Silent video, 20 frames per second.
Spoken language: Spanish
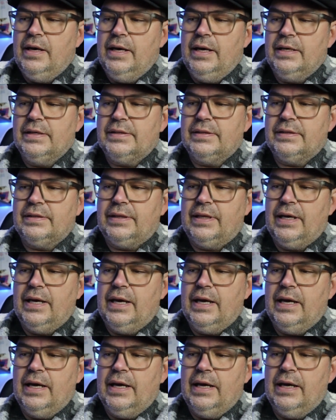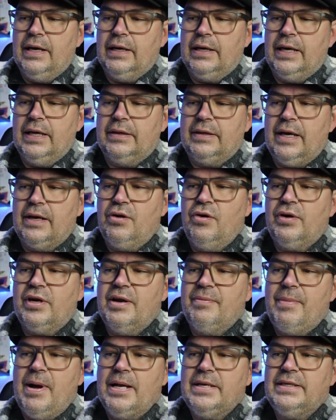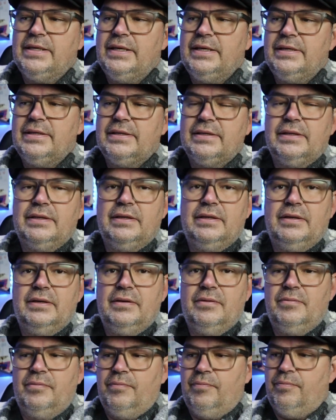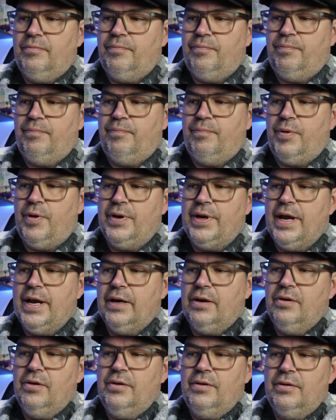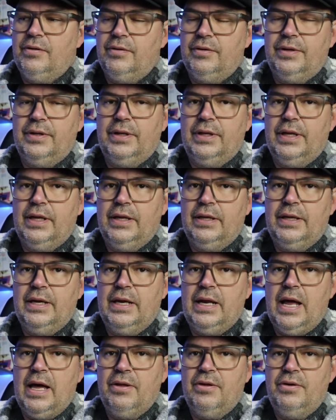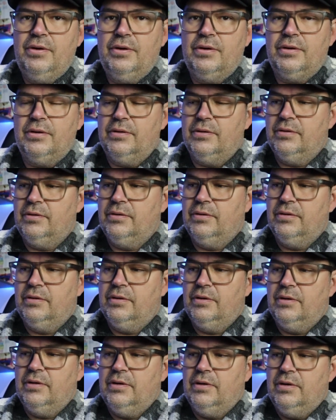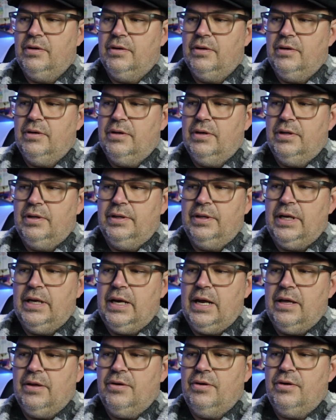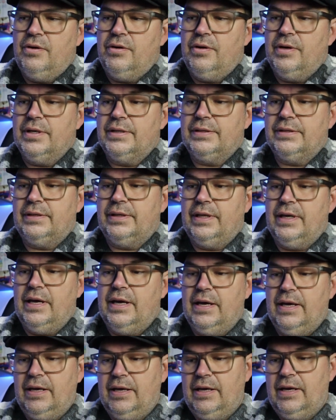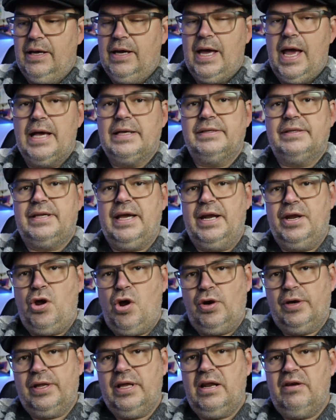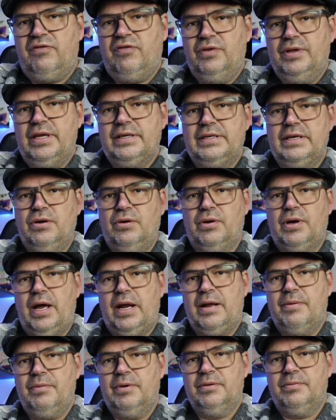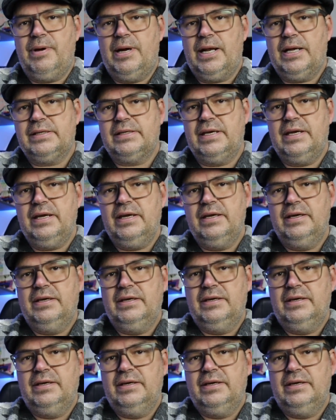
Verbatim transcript: este, quitar los remaches, ponerlo del lado, del lado este, exterior de la funda, si lo queremos ver así,